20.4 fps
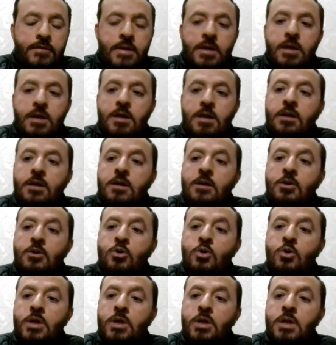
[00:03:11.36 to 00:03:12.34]

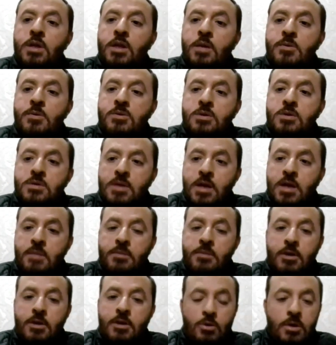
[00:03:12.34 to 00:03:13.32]
فكون ان النبي صلى
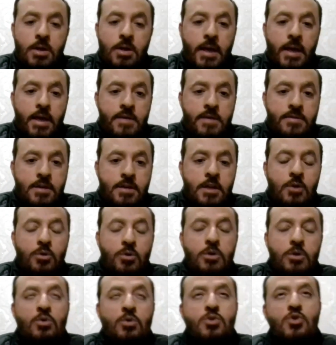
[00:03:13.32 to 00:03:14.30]
الله عليه وسلم يدل على
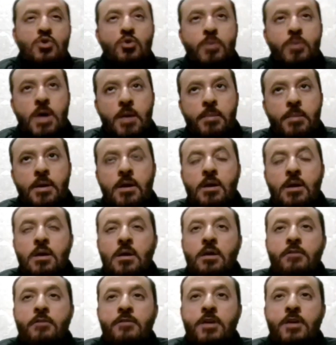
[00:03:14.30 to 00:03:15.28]
ذلك وانه
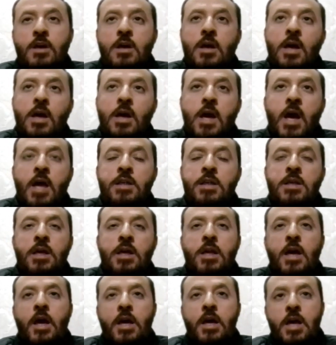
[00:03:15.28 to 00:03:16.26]
الذبابه فيها
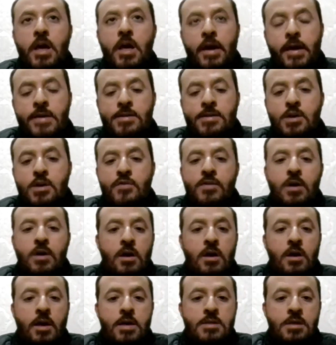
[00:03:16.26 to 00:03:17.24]
احد جناحيها كذا
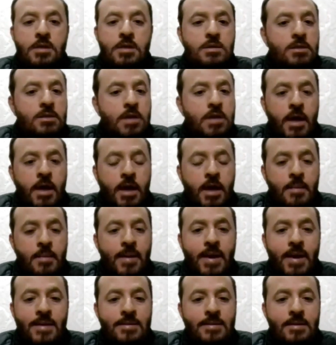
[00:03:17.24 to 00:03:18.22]
وفي الاخر كذا دي
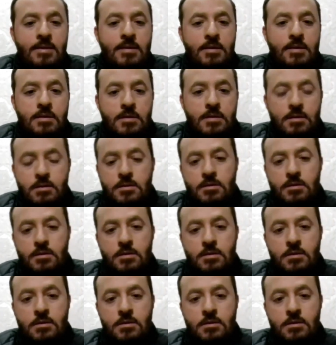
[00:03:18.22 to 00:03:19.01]
احكام عاديه